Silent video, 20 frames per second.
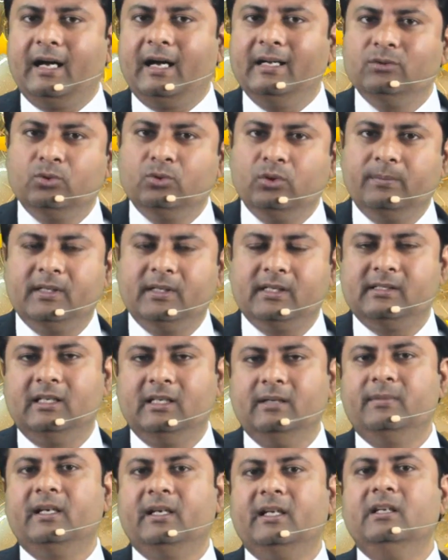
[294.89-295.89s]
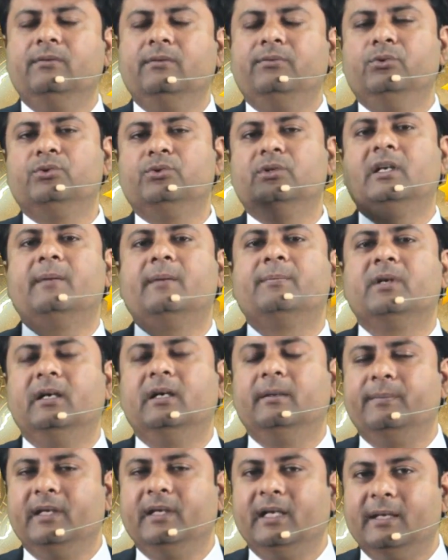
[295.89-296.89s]
आज को अपना सही बनाइए फ्यूचर आपका
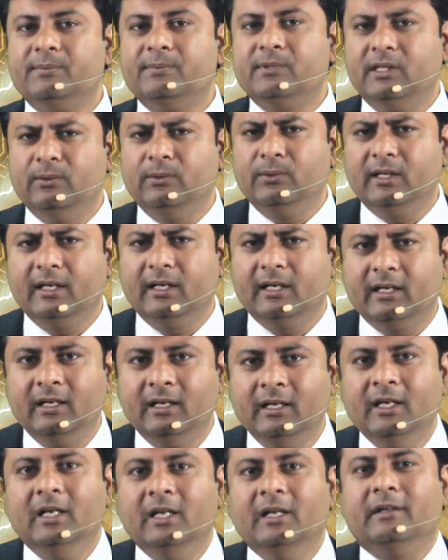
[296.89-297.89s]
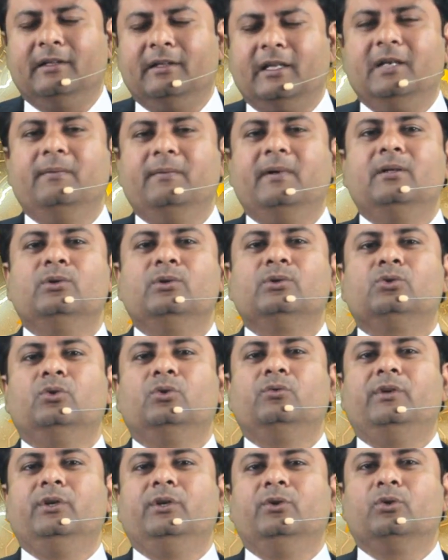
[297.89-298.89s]
अपने आप सही हो जाएगा धन्यवाद दोस्तों
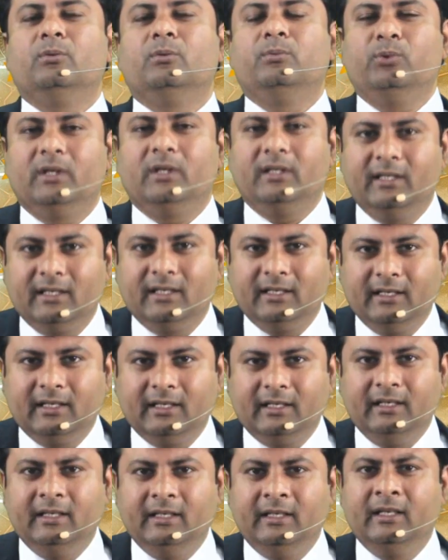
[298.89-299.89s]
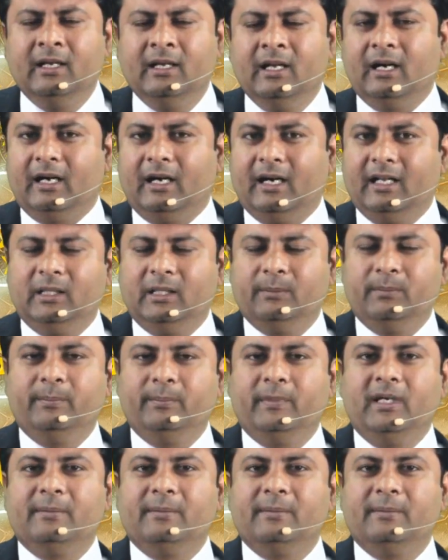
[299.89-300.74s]
वीडियो को पूरा देखने के लिए अंत में मैं